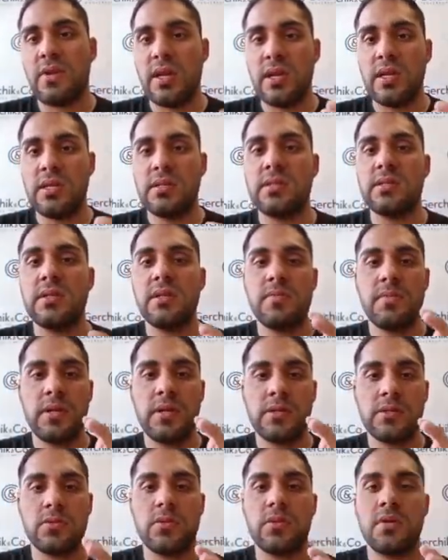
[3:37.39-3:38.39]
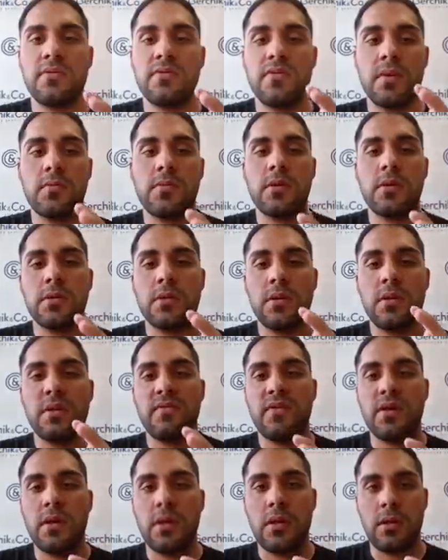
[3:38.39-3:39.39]
Коррекции происходит в рамках
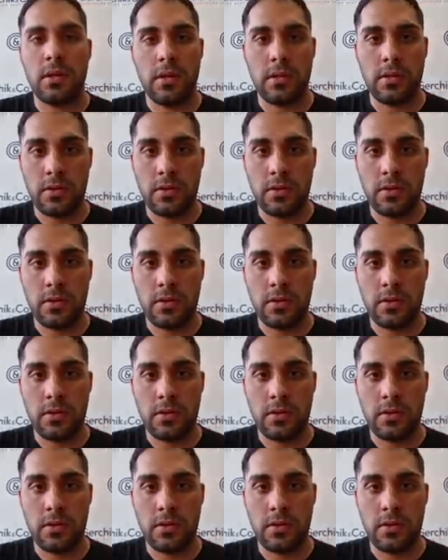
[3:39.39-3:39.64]
данного канала,